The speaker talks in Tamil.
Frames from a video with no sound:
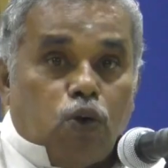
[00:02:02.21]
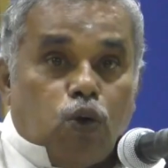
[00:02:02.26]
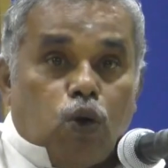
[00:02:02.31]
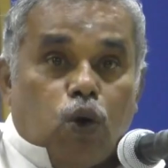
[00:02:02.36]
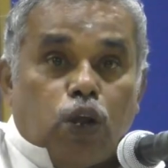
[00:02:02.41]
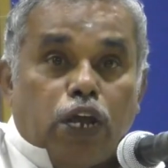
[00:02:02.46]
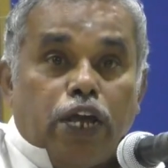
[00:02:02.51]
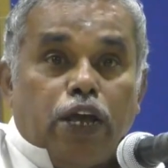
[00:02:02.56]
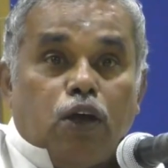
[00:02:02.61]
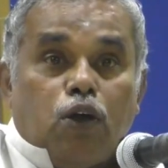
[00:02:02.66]

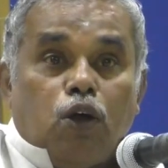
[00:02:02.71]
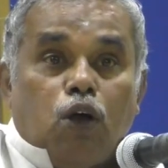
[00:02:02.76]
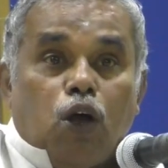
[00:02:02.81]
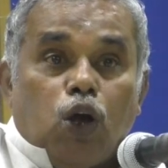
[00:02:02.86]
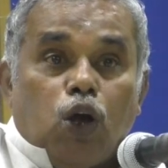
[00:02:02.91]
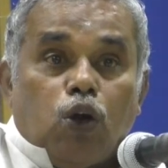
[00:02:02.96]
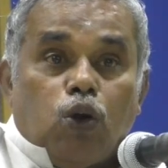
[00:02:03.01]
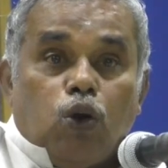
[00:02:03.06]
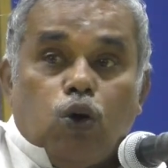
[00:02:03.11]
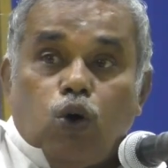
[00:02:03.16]
நுரை
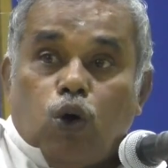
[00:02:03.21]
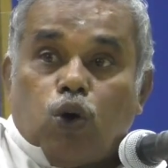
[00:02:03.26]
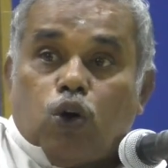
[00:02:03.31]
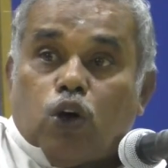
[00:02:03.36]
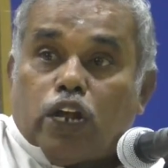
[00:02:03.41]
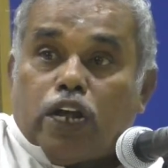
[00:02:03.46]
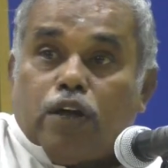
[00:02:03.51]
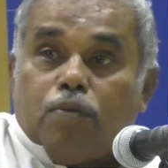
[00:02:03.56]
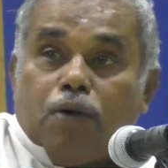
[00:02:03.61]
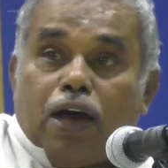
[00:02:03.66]
நுங்கு
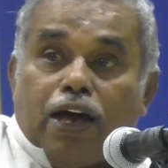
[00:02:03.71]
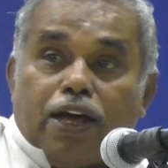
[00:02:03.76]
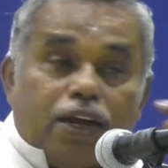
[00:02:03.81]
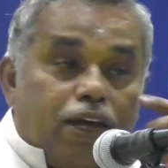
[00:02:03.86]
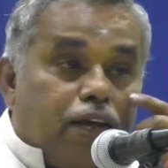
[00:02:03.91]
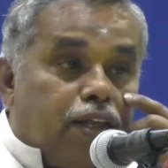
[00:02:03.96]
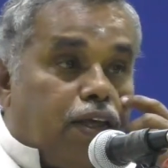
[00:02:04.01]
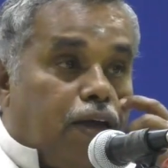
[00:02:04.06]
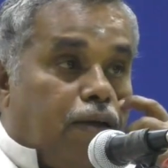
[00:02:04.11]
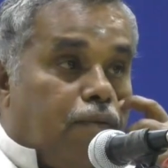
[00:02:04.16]
நுரையுமா
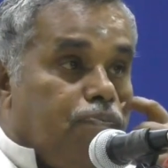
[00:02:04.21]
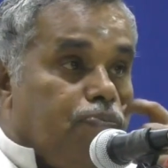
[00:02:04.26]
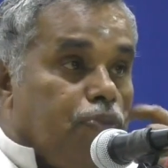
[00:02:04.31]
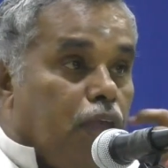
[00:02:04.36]
இருக்குது